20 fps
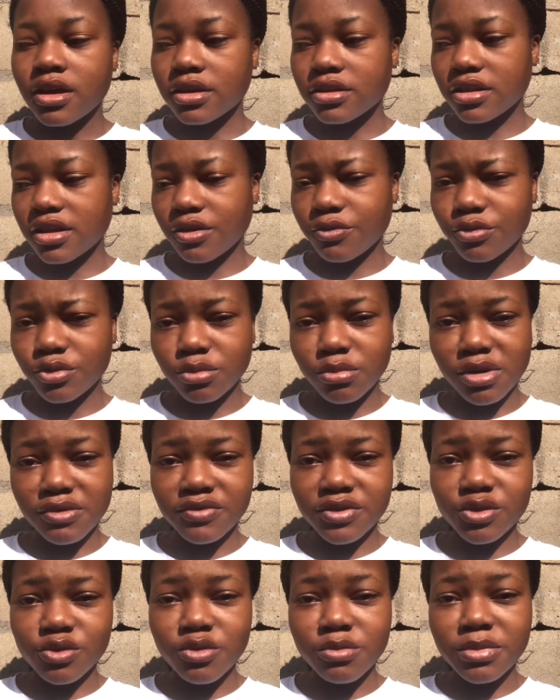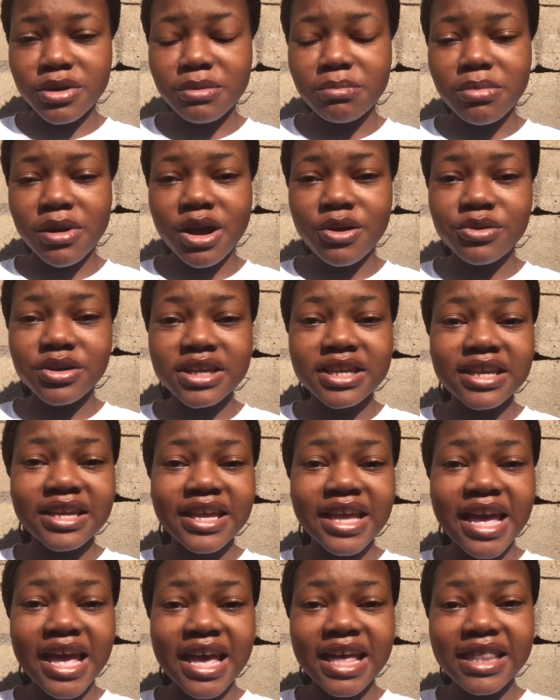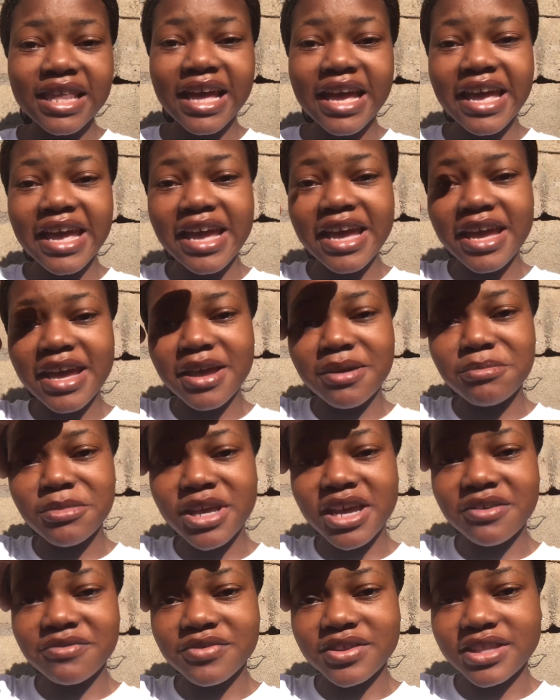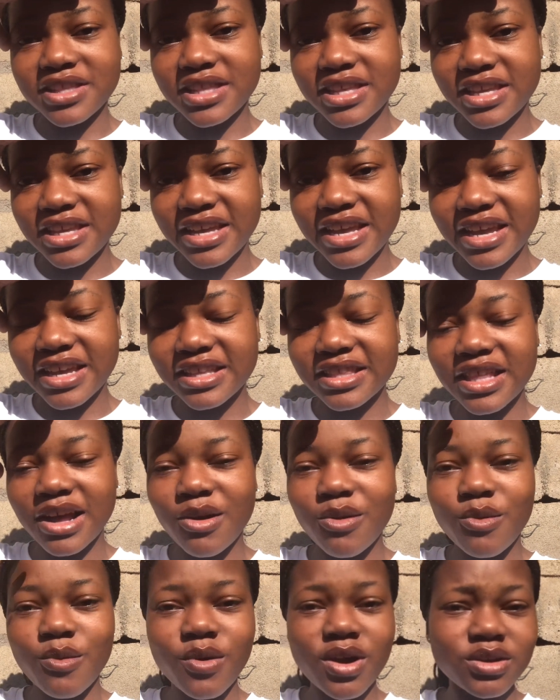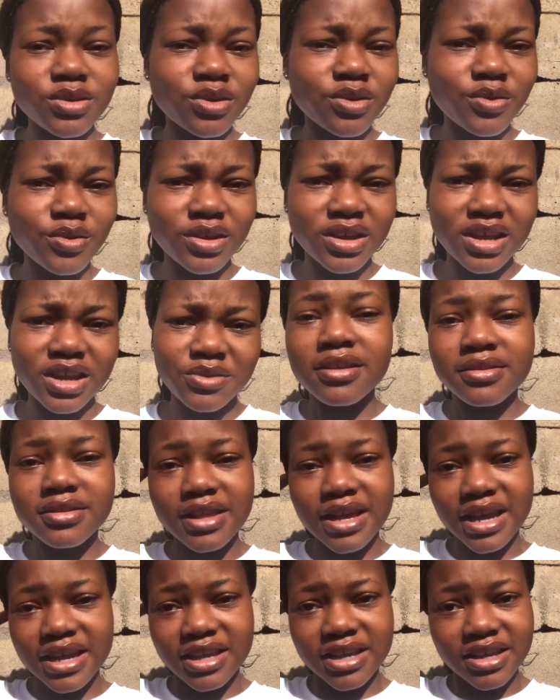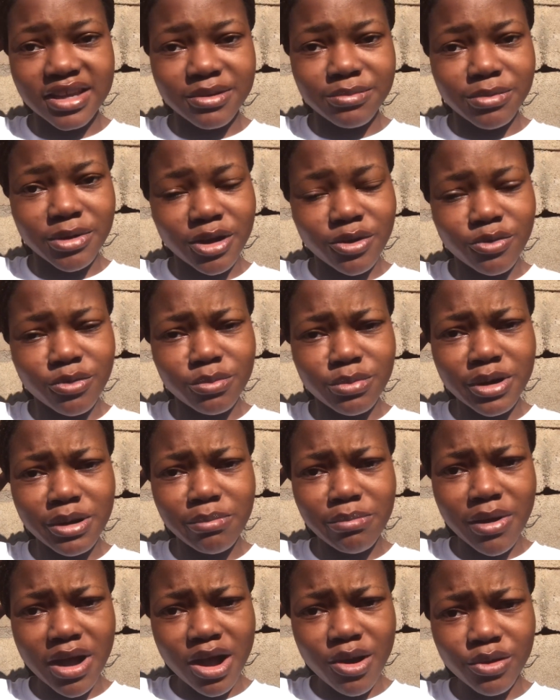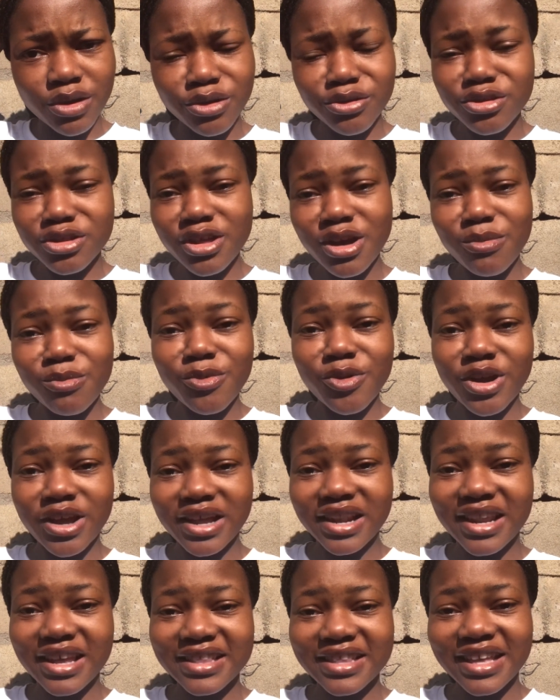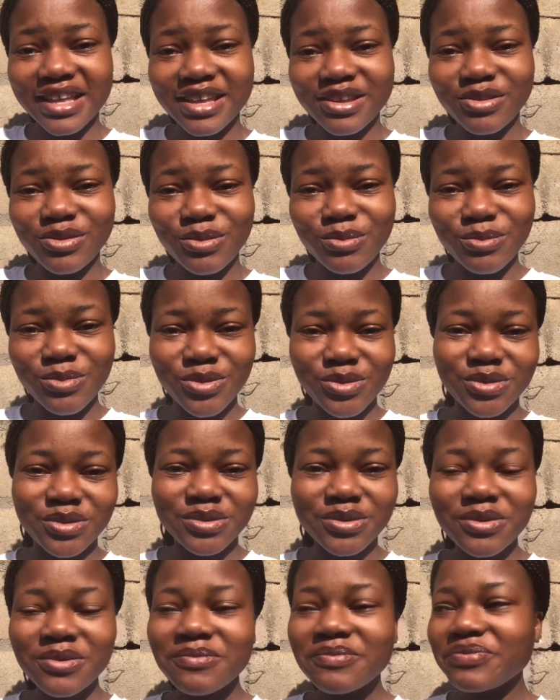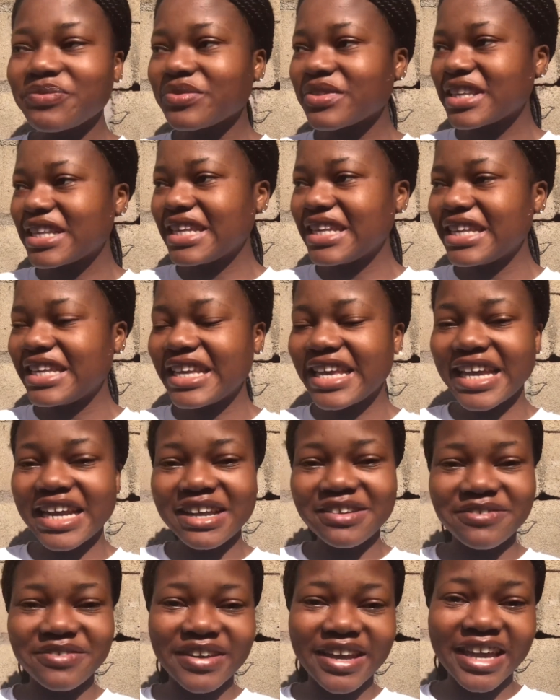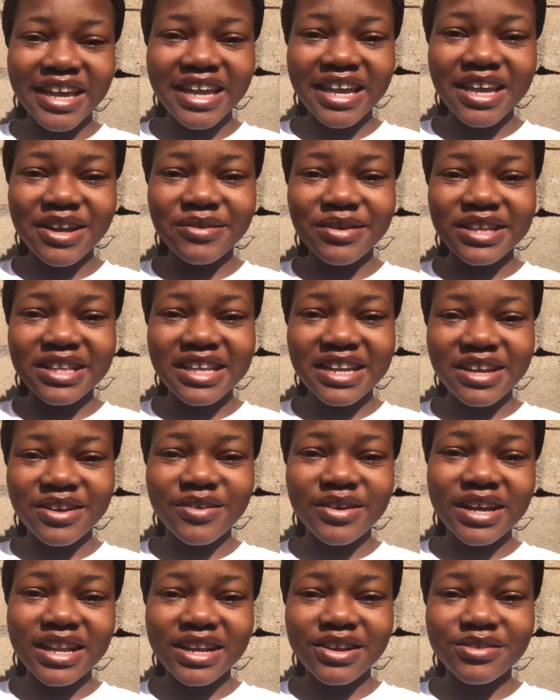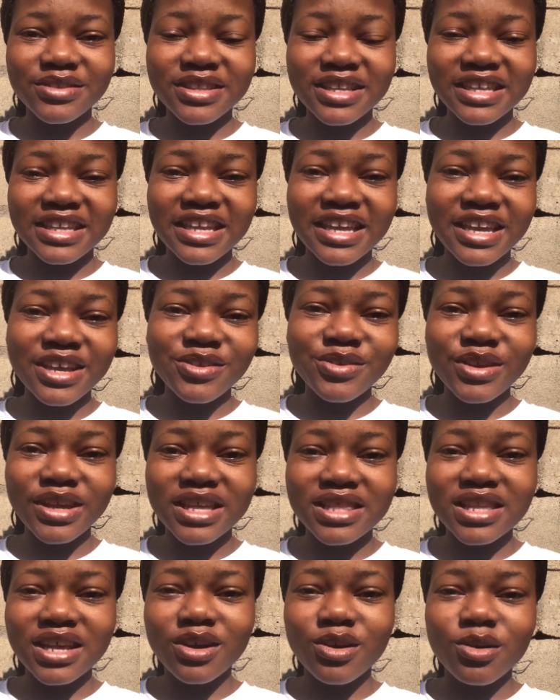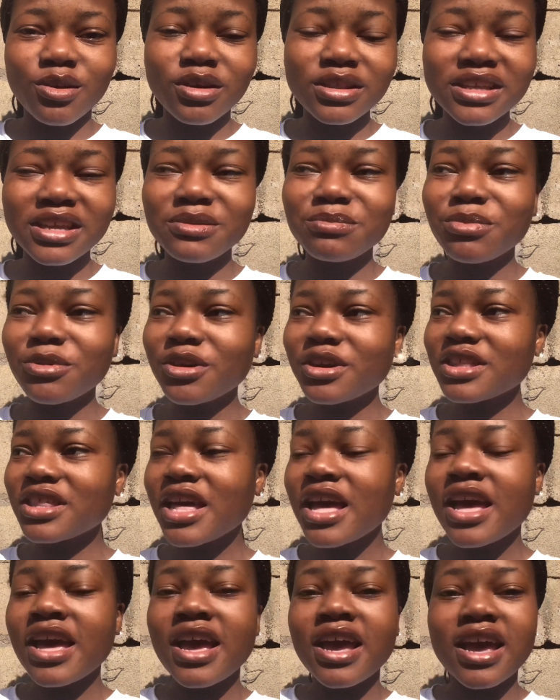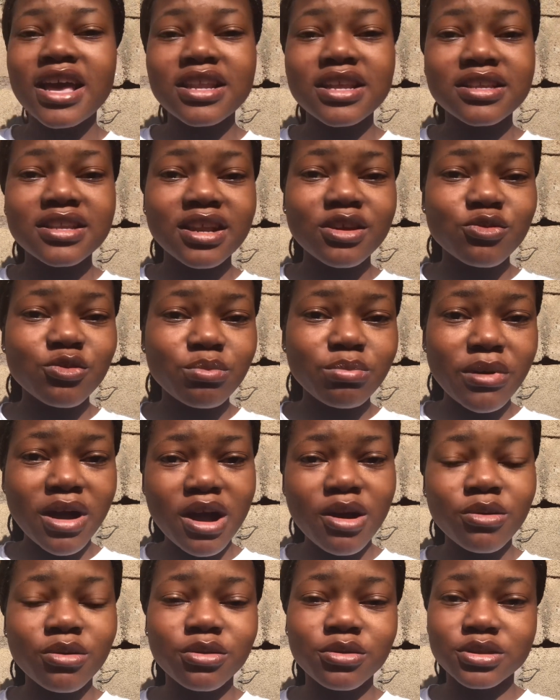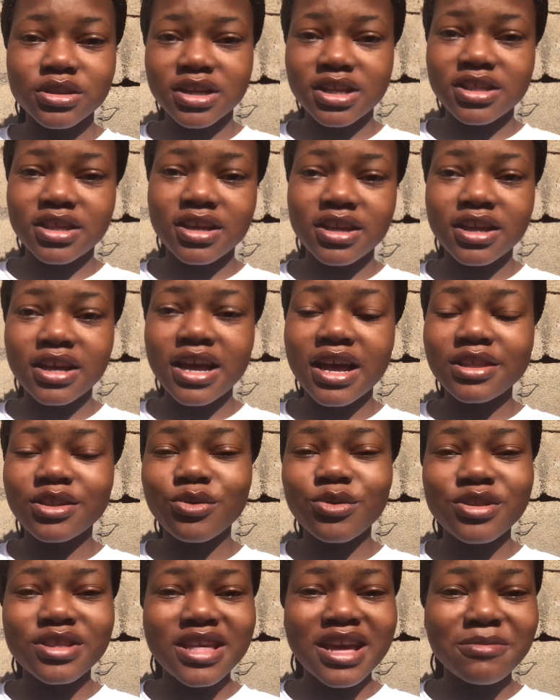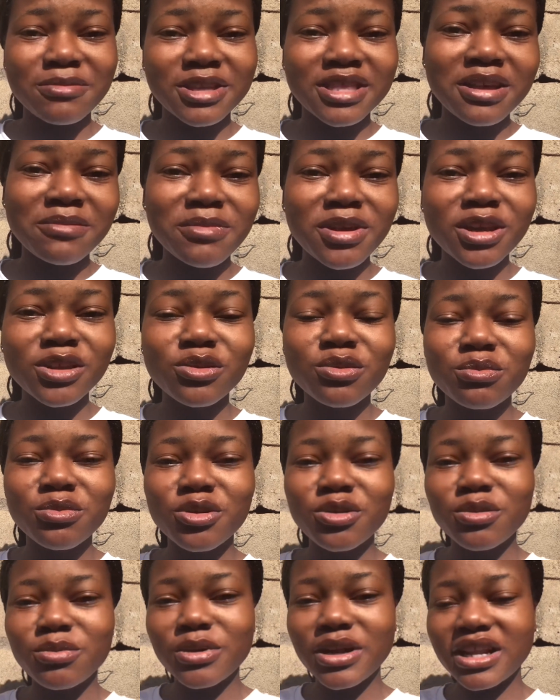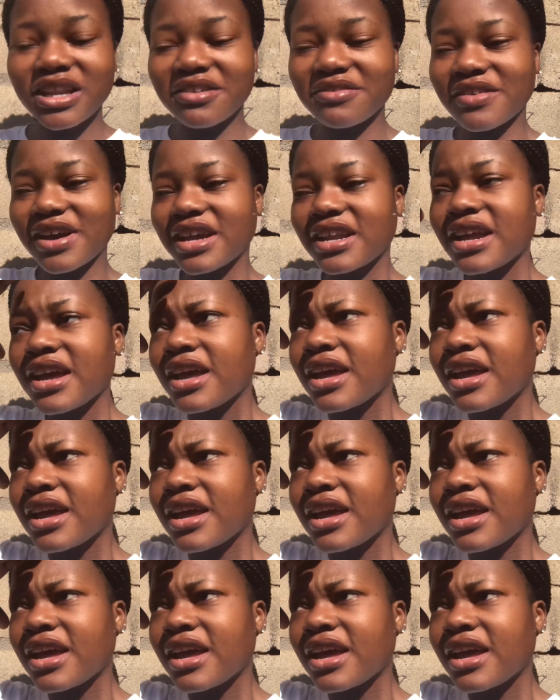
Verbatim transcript: Já fui uma vez comprar pão e ela é minha vizinha, então quando eu não quero sair para comprar pão, eu chamo ela daqui do muro e ela vem, eu entrego ela o dinheiro e a sacola e depois ela traz o pão ou traz aqui em casa ou chama também do muro para levar.